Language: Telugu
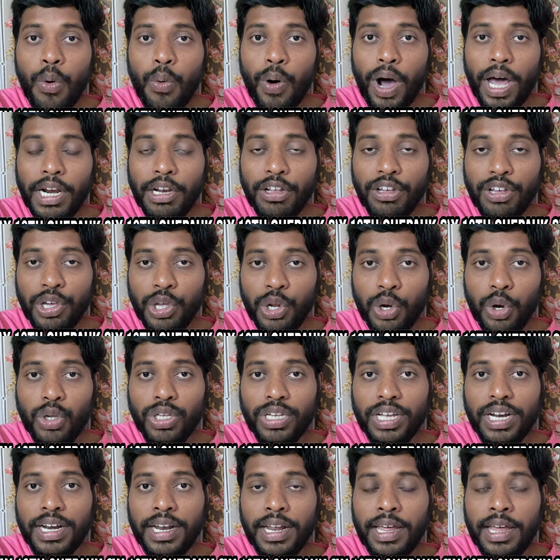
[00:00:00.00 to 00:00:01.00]
వాళ్ళు ఈ
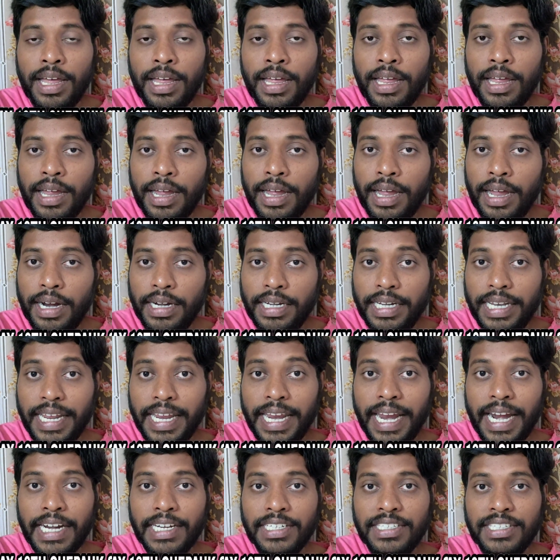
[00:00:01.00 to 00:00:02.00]
రోజన్నా
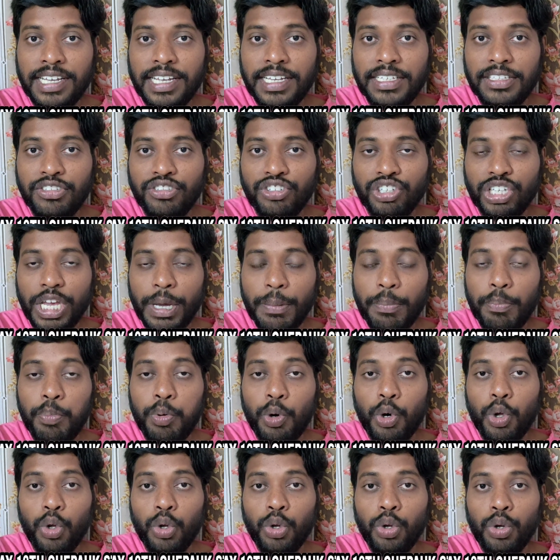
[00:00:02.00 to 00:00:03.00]
టికెట్ సేల్స్
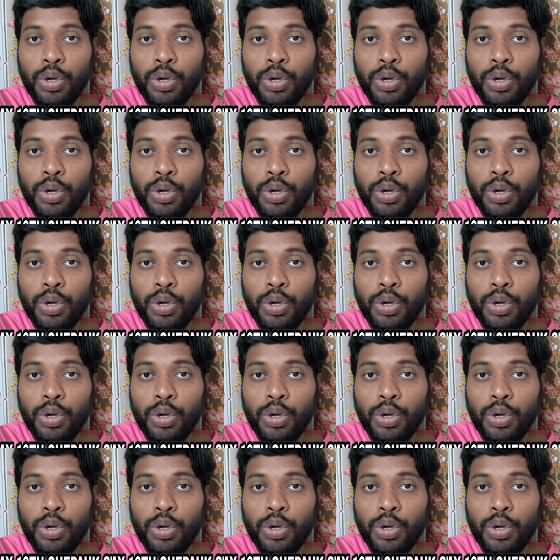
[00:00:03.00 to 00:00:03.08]
ఎప్పుడు